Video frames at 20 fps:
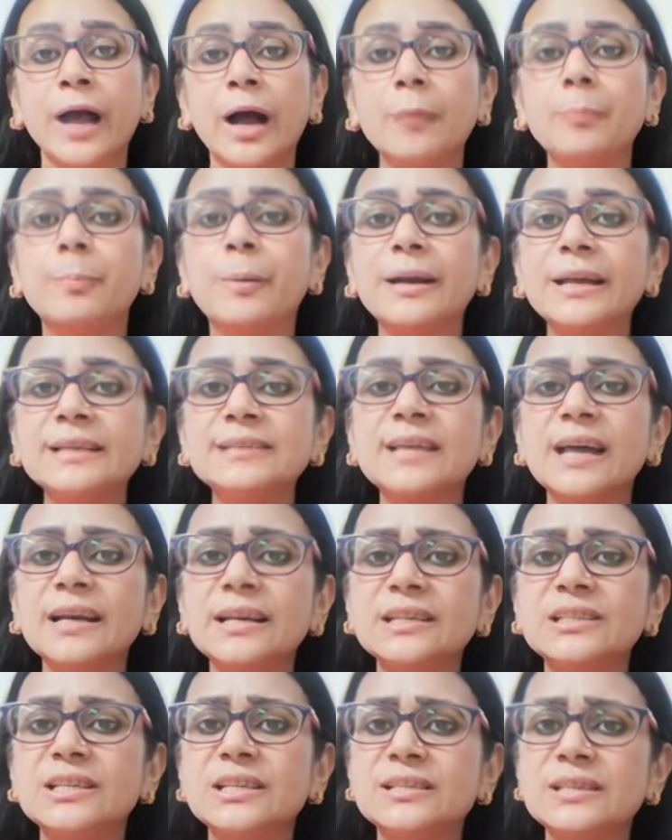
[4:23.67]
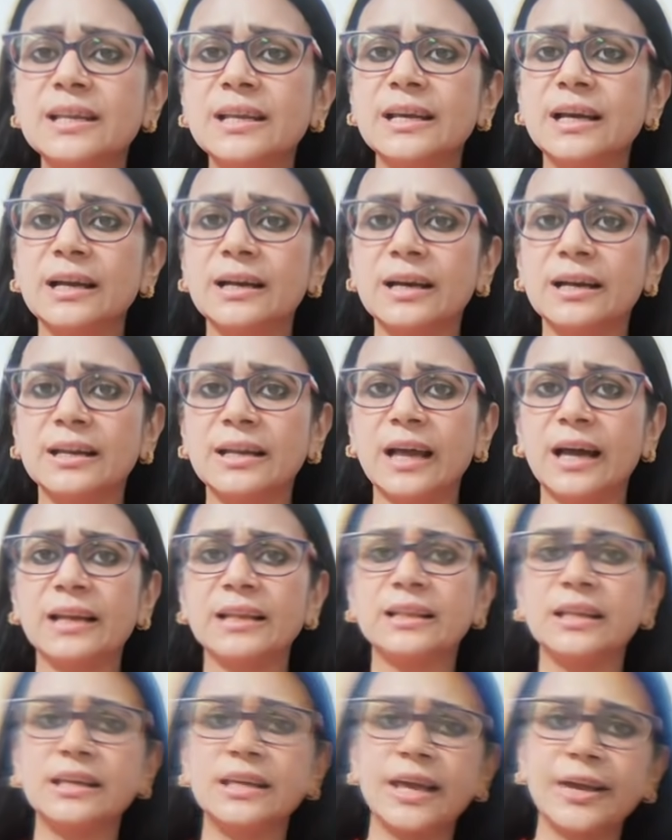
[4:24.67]
अब बड़ी सारी चीज़ें निकल करके आ
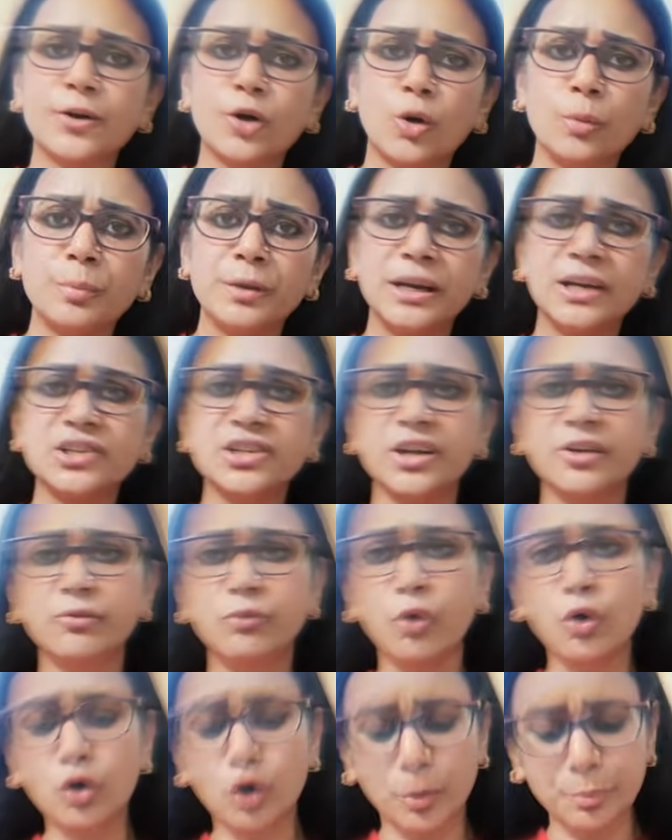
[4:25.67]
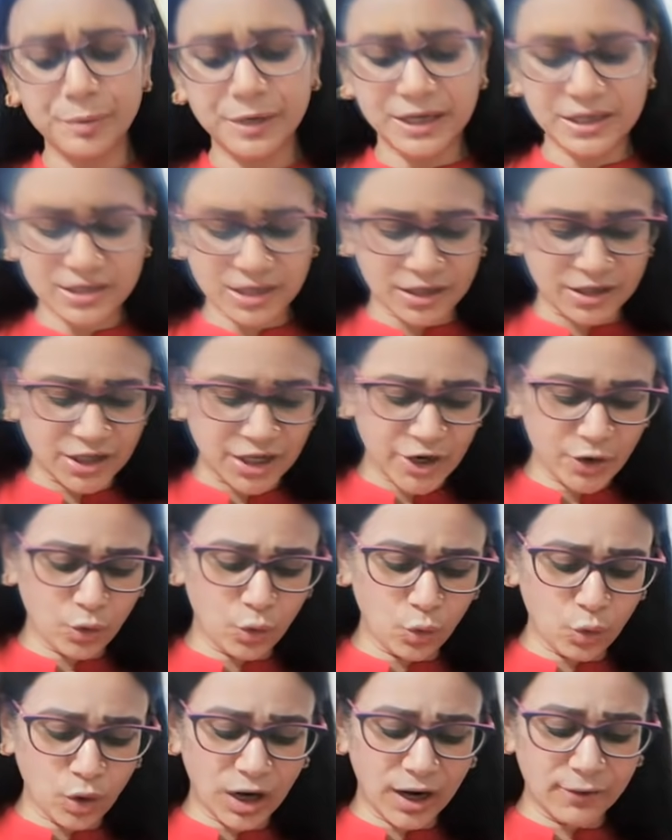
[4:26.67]
रही थी ये कॉम्बिनेशन वो कॉम्बिनेशन ये
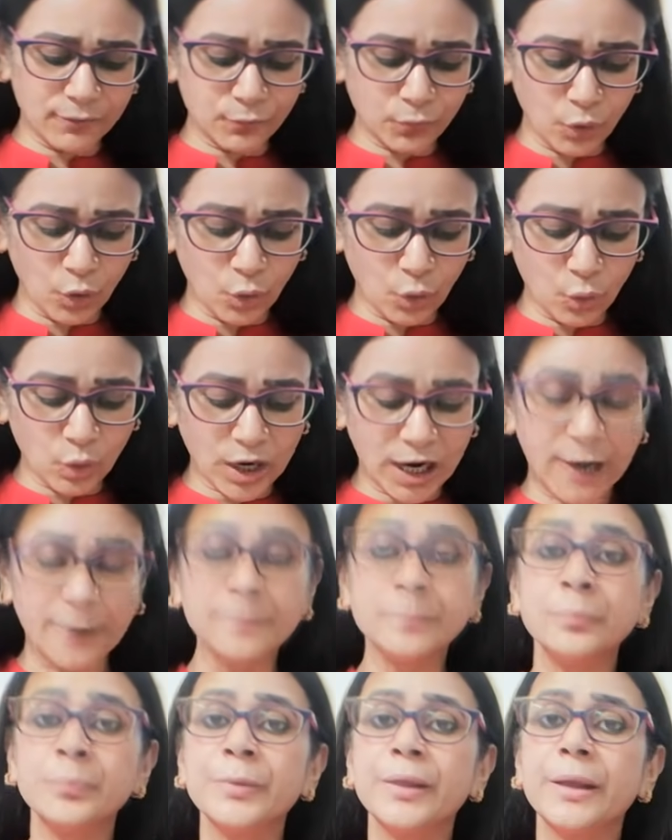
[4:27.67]
होगा वो होगा